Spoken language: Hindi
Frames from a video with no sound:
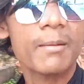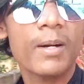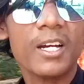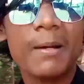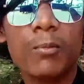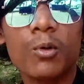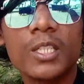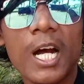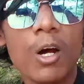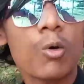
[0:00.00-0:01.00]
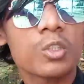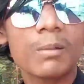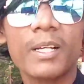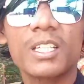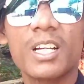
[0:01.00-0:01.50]
एक बकरा पूजा
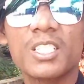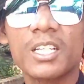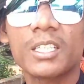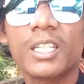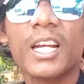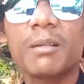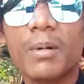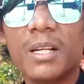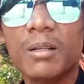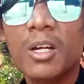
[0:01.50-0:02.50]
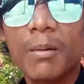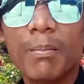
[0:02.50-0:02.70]
उसके बाद गच्छती यानी मन